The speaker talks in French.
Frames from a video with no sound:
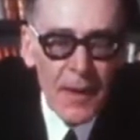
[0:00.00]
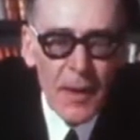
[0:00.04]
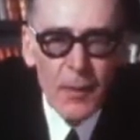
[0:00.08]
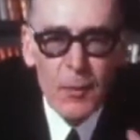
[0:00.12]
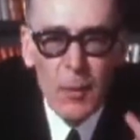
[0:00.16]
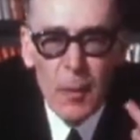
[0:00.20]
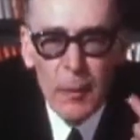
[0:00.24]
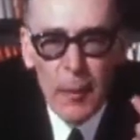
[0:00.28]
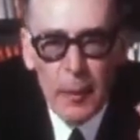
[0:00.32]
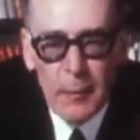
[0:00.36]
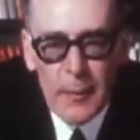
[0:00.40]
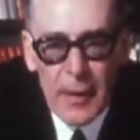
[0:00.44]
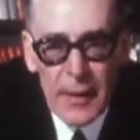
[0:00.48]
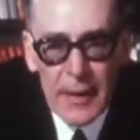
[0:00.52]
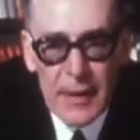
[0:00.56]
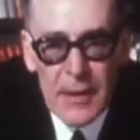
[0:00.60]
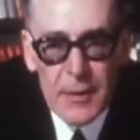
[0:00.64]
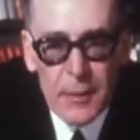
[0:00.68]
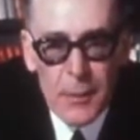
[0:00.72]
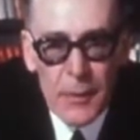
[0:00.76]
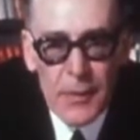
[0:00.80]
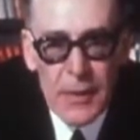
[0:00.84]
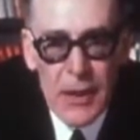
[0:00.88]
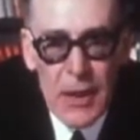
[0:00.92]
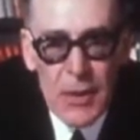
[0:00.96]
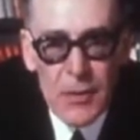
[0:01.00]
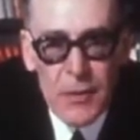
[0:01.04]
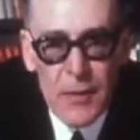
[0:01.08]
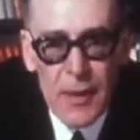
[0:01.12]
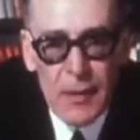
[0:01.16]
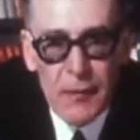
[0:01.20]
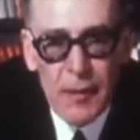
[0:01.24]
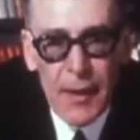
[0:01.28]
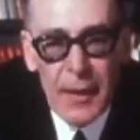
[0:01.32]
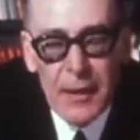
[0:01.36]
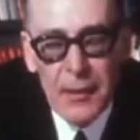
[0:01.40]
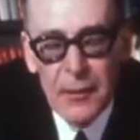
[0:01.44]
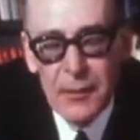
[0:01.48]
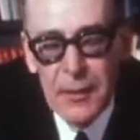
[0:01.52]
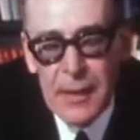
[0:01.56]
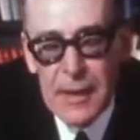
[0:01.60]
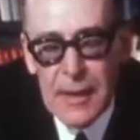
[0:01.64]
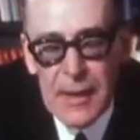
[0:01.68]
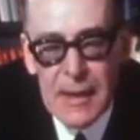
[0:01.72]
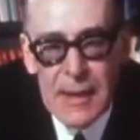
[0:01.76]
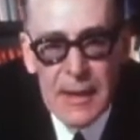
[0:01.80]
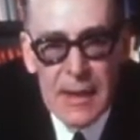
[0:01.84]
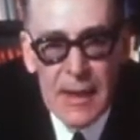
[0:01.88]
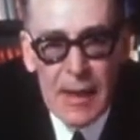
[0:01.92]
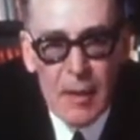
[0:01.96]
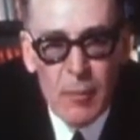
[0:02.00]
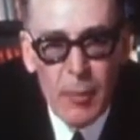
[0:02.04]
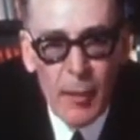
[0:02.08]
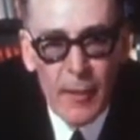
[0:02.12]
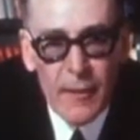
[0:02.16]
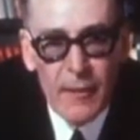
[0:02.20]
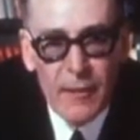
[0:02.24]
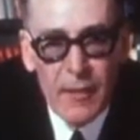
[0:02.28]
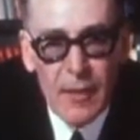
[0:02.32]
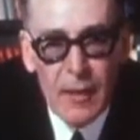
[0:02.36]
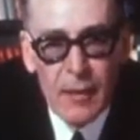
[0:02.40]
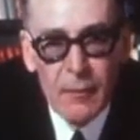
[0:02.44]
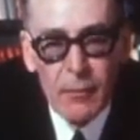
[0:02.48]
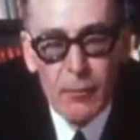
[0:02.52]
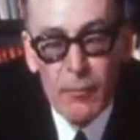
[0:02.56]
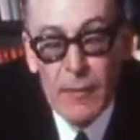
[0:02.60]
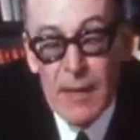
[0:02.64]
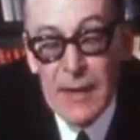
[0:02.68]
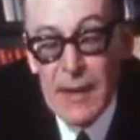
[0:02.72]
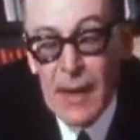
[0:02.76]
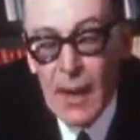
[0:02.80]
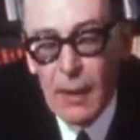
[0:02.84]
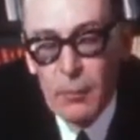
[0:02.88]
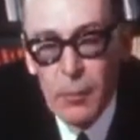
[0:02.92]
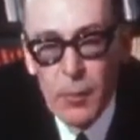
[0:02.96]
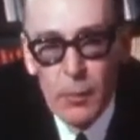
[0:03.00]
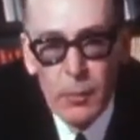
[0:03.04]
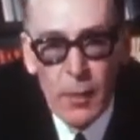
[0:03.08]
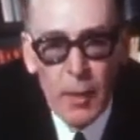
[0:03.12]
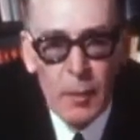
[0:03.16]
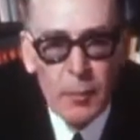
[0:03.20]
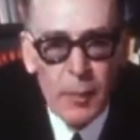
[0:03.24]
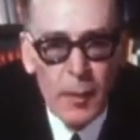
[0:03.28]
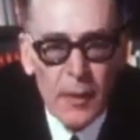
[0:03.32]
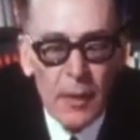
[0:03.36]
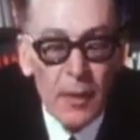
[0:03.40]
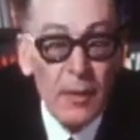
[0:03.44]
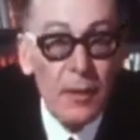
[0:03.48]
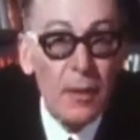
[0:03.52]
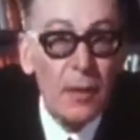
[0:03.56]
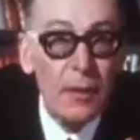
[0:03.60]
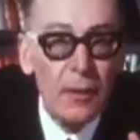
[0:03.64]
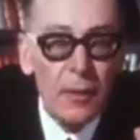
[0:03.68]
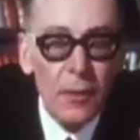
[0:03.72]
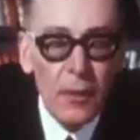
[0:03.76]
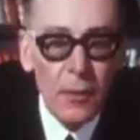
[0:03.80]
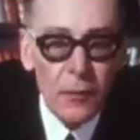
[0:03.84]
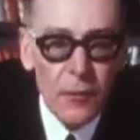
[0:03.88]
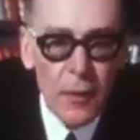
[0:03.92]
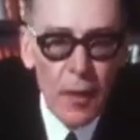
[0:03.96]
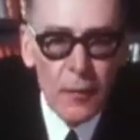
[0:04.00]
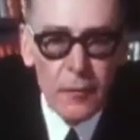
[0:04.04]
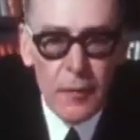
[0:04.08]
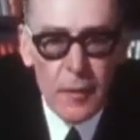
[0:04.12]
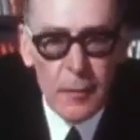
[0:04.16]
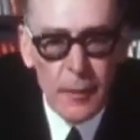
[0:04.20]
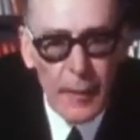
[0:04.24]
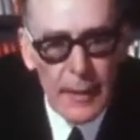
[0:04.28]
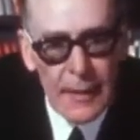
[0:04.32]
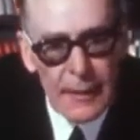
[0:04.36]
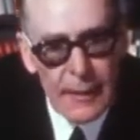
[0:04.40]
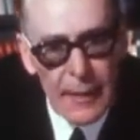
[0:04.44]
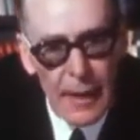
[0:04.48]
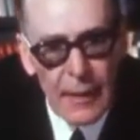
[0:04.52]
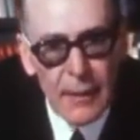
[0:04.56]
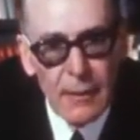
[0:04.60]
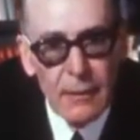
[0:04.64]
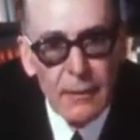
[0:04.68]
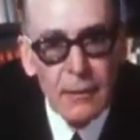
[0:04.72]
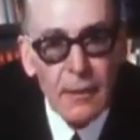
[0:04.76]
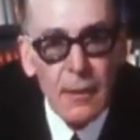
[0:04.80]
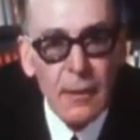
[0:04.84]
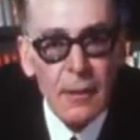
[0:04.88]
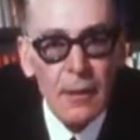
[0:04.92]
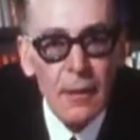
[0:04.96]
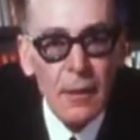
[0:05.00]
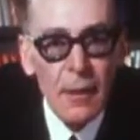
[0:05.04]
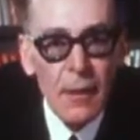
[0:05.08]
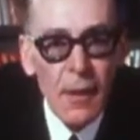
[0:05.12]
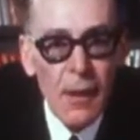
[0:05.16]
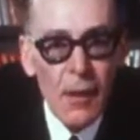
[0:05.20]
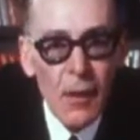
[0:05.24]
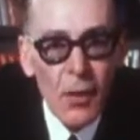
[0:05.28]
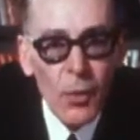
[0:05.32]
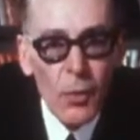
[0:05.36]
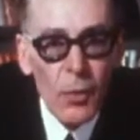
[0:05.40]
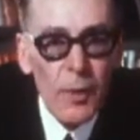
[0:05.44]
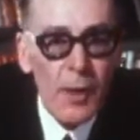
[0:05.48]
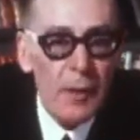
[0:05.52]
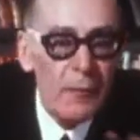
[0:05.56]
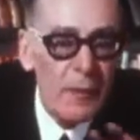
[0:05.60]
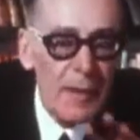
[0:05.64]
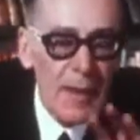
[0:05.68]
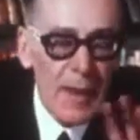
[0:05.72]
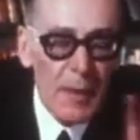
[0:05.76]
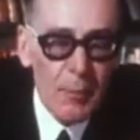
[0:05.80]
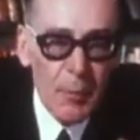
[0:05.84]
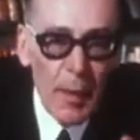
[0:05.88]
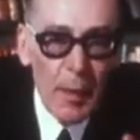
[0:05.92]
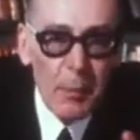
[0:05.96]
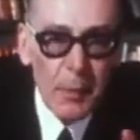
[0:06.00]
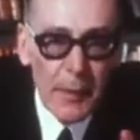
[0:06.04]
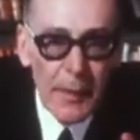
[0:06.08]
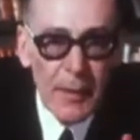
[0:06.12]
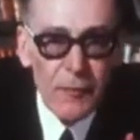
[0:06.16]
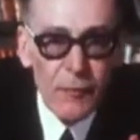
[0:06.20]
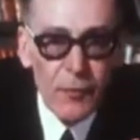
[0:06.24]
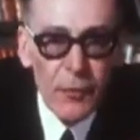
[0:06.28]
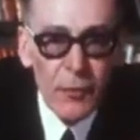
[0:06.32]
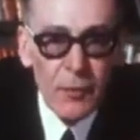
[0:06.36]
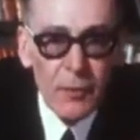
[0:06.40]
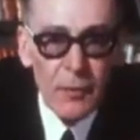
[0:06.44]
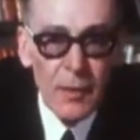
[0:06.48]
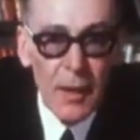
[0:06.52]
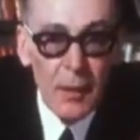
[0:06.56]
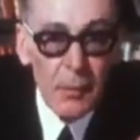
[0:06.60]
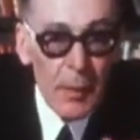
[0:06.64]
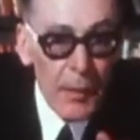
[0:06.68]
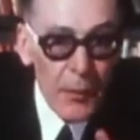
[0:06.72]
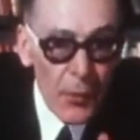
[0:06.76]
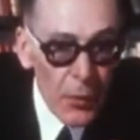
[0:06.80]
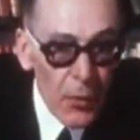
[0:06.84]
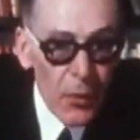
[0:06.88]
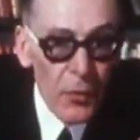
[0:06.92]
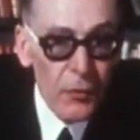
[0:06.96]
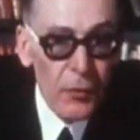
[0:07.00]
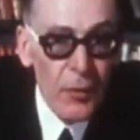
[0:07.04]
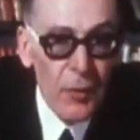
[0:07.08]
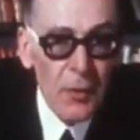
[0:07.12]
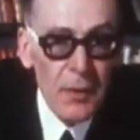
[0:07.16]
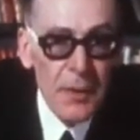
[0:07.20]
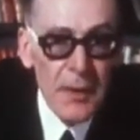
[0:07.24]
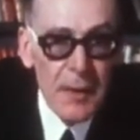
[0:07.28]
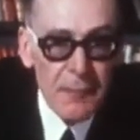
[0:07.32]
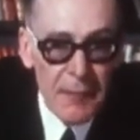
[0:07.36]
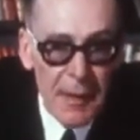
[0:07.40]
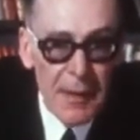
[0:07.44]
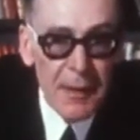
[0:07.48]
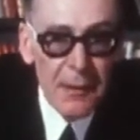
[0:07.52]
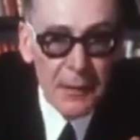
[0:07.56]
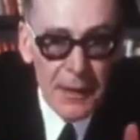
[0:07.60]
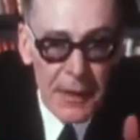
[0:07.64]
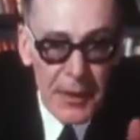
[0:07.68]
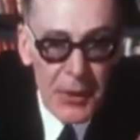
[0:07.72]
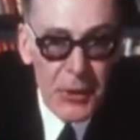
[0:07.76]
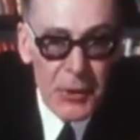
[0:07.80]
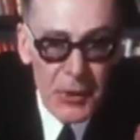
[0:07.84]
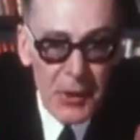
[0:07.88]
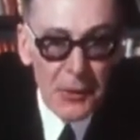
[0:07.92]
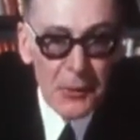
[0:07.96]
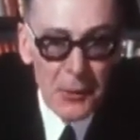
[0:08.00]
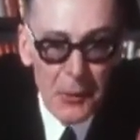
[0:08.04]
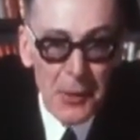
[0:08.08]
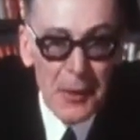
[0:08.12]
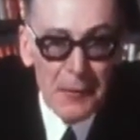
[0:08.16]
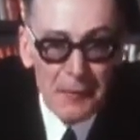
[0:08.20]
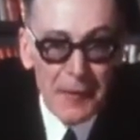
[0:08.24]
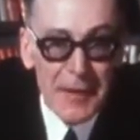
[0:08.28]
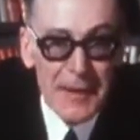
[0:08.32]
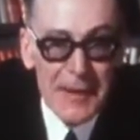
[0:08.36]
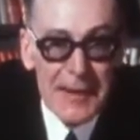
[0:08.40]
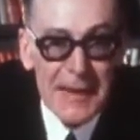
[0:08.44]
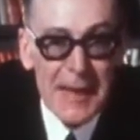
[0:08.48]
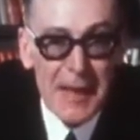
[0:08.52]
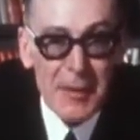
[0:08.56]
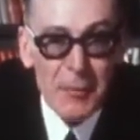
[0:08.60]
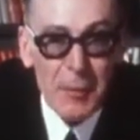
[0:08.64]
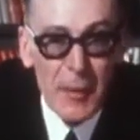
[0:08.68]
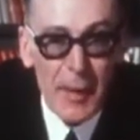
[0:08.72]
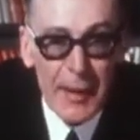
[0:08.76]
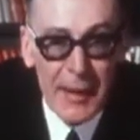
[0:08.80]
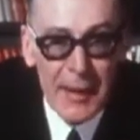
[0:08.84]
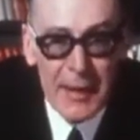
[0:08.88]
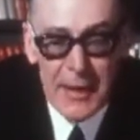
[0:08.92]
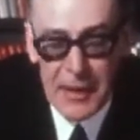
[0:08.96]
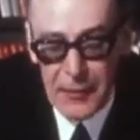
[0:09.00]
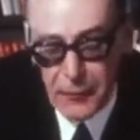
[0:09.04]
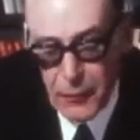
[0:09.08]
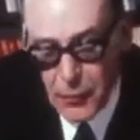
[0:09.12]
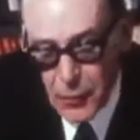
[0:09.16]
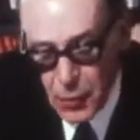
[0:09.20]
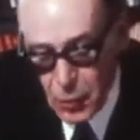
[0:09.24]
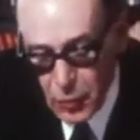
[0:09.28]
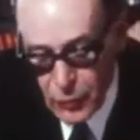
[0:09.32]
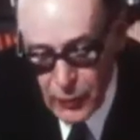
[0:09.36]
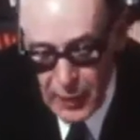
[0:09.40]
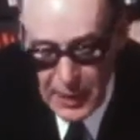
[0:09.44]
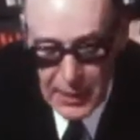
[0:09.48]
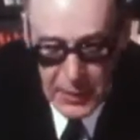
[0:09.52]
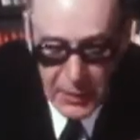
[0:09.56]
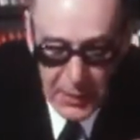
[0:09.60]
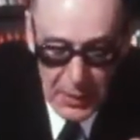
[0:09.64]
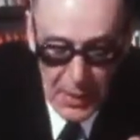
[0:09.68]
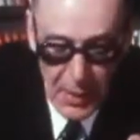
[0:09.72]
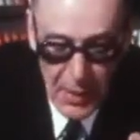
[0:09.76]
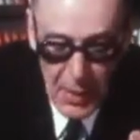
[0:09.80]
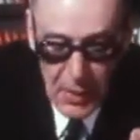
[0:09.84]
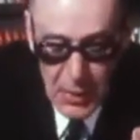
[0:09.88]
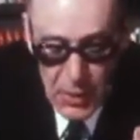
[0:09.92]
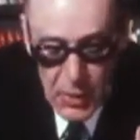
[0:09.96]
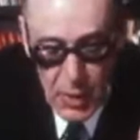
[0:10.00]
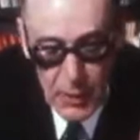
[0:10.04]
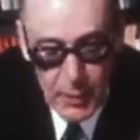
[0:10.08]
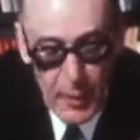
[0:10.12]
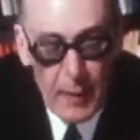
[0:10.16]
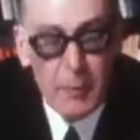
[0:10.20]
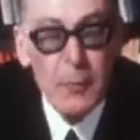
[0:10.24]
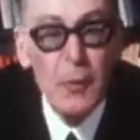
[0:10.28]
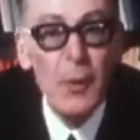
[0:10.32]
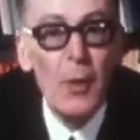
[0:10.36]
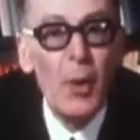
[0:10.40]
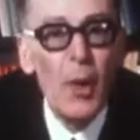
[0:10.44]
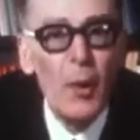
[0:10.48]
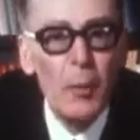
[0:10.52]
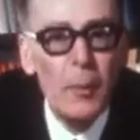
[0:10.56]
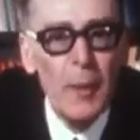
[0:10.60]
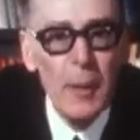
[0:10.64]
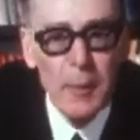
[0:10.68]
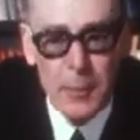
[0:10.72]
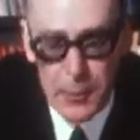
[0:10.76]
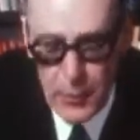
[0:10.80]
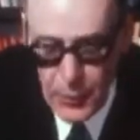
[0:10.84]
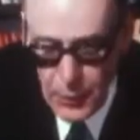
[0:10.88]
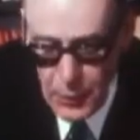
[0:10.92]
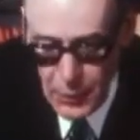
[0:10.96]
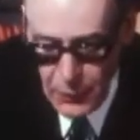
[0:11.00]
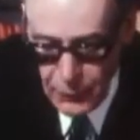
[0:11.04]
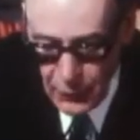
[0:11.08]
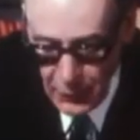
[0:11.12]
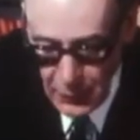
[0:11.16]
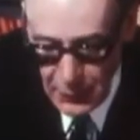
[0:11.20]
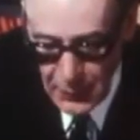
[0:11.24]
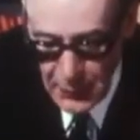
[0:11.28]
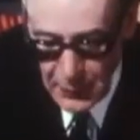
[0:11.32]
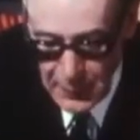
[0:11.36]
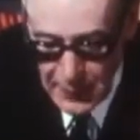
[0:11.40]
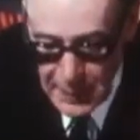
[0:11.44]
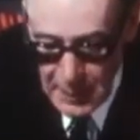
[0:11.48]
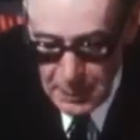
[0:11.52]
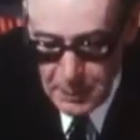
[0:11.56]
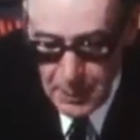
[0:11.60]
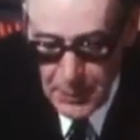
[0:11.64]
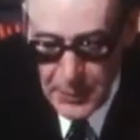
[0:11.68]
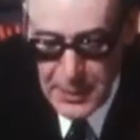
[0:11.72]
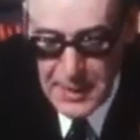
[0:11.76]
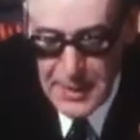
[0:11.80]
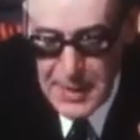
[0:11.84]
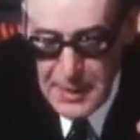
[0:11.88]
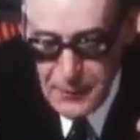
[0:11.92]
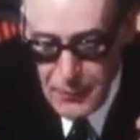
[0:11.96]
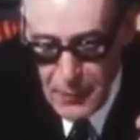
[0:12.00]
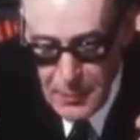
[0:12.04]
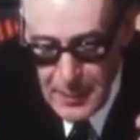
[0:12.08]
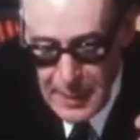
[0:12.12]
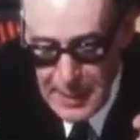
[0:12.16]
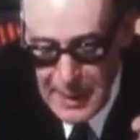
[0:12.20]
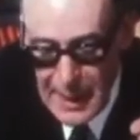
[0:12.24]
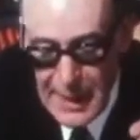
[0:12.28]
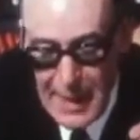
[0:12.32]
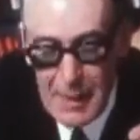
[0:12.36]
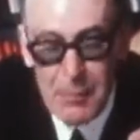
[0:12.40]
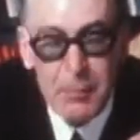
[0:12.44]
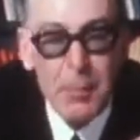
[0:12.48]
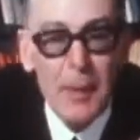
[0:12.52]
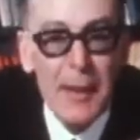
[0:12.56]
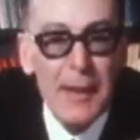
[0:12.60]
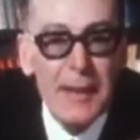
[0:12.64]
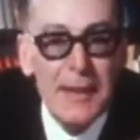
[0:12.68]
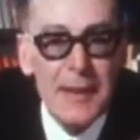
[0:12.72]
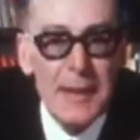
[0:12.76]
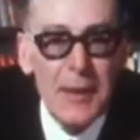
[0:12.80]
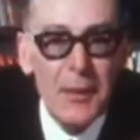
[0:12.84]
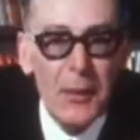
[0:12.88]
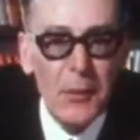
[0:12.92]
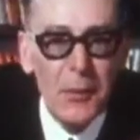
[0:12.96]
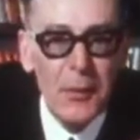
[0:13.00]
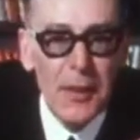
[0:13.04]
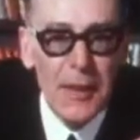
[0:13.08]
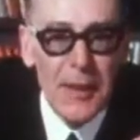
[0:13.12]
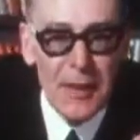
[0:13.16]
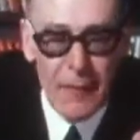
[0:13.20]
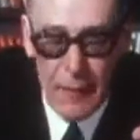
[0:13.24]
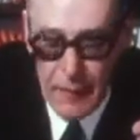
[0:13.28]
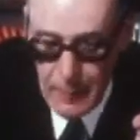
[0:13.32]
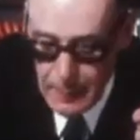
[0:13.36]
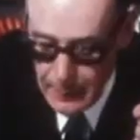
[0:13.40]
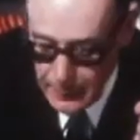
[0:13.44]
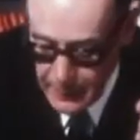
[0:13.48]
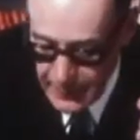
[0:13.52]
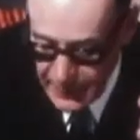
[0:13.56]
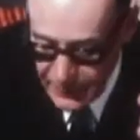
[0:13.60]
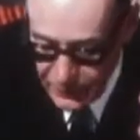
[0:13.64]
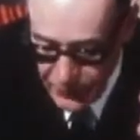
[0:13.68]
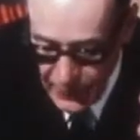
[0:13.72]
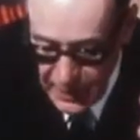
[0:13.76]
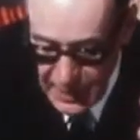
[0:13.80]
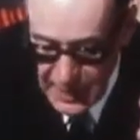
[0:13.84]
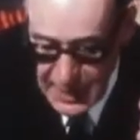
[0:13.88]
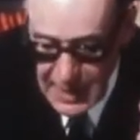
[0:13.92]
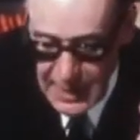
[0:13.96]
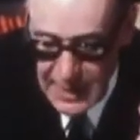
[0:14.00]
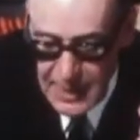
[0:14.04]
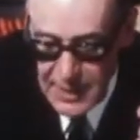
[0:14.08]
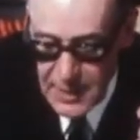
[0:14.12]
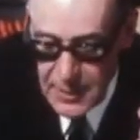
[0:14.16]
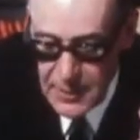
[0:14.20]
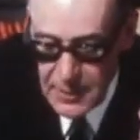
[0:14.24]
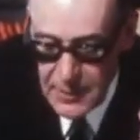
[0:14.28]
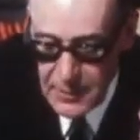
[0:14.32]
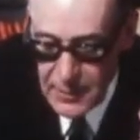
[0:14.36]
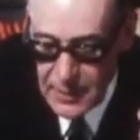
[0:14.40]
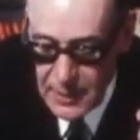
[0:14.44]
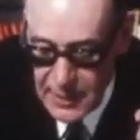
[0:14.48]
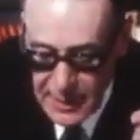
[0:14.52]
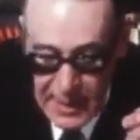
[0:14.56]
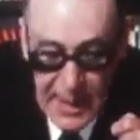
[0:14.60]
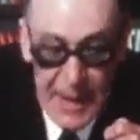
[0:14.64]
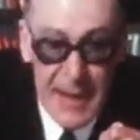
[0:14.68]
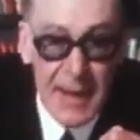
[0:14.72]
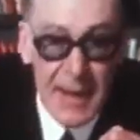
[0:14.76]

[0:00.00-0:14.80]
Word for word: Dans mon premier exposé, je vous avais raconté ce qui s'était passé misérablement pendant 39 ans, enfin près de 40 ans, où il y avait des papes rivaux. Et eh bien de nouveau, ça va être les gens de l'Université de Paris qui vont trouver que ce pape ne leur plaît plus, vont le déposer, vont mettre à la place un autre qui s'appelle Félix V.